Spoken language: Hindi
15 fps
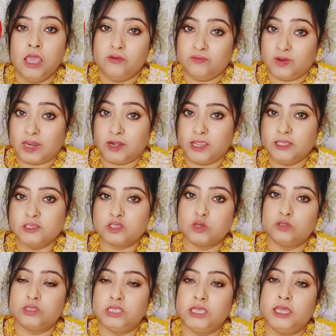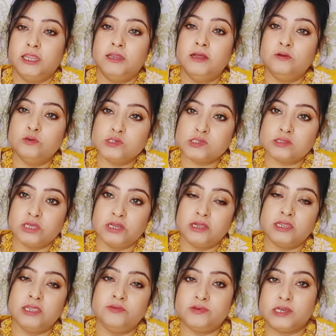फ्रेग्रेंस होती है ना उस तरह
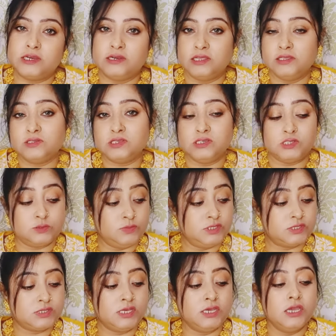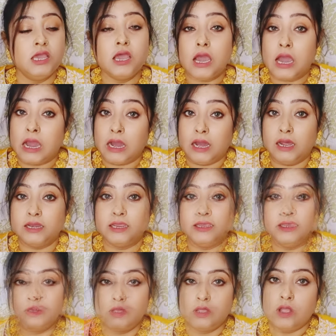की फ्रेग्रेंस इसमें से आ रही
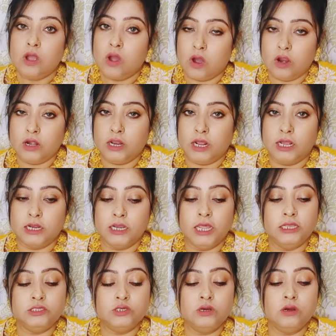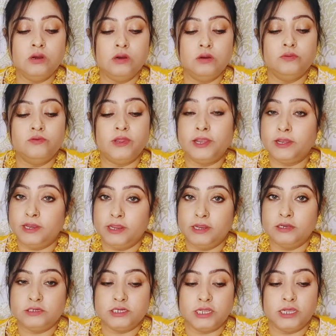है दोस्तों और अगला जो
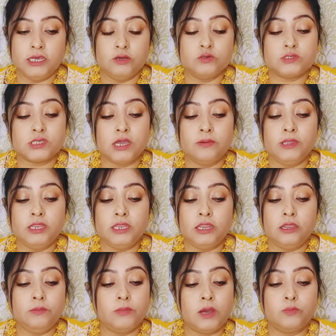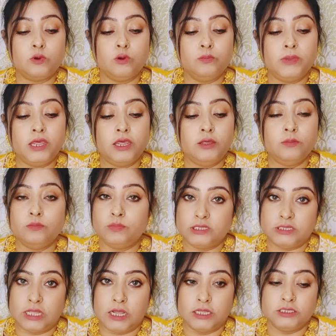वेरिएंट है उसका भी नेम आपको मैं
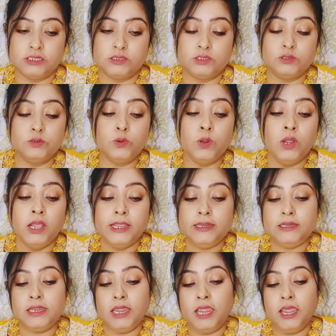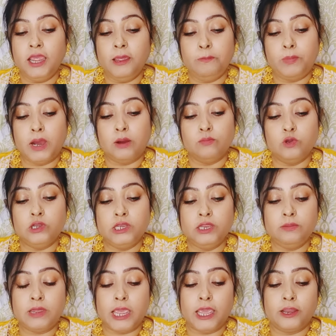बता देती हूँ ये है
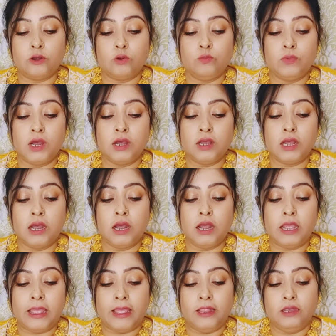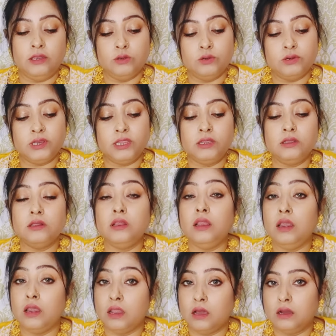पामोलिव एरोमा का एल्यूरिंग
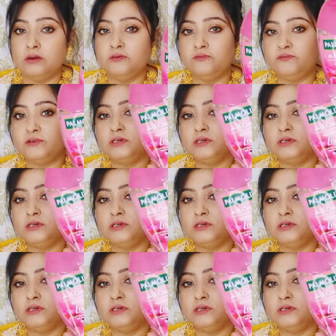लव